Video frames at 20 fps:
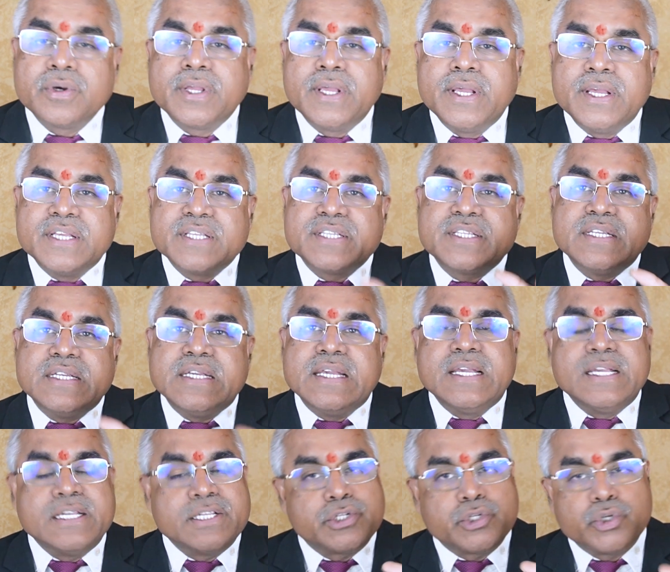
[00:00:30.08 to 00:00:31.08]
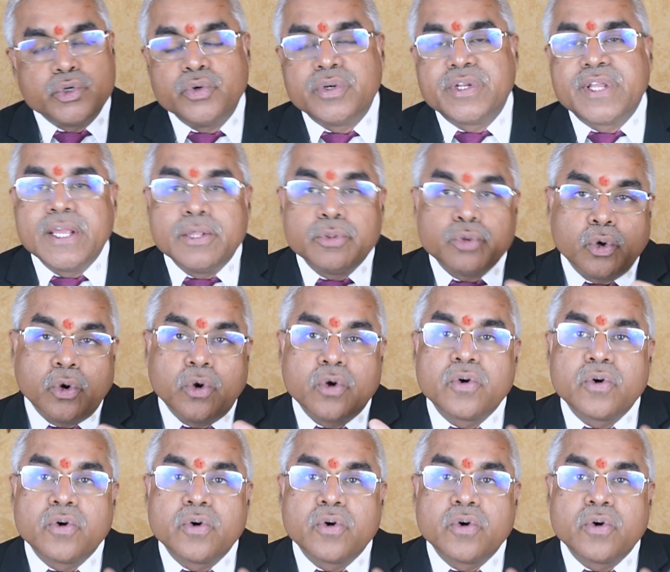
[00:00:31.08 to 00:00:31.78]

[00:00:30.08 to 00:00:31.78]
होंगे सीए इंस्टीट्यूट के दो